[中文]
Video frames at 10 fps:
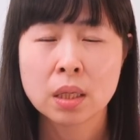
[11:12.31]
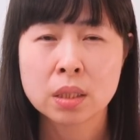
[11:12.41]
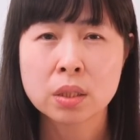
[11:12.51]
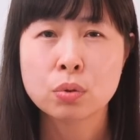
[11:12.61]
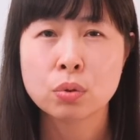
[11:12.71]

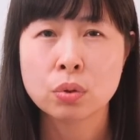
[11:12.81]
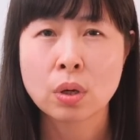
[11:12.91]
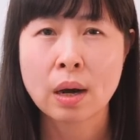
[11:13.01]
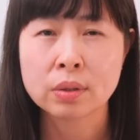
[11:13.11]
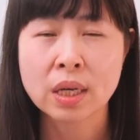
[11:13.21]
以至
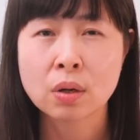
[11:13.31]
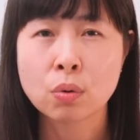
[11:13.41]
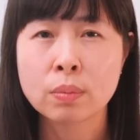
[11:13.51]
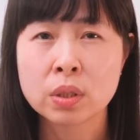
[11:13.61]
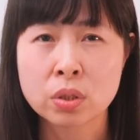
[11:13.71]
于好像
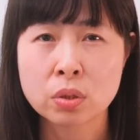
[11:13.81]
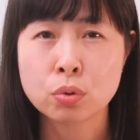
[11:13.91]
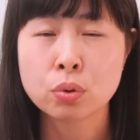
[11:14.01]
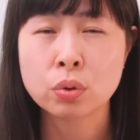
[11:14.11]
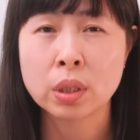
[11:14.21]
我们失
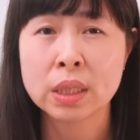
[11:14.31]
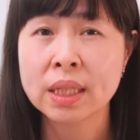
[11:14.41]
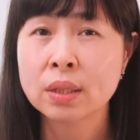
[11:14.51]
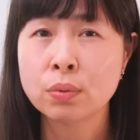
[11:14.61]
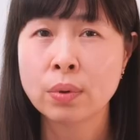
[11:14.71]
去了
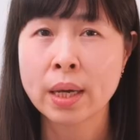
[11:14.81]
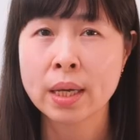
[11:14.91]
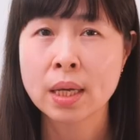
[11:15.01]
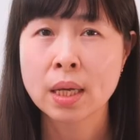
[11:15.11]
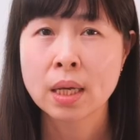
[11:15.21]
敬畏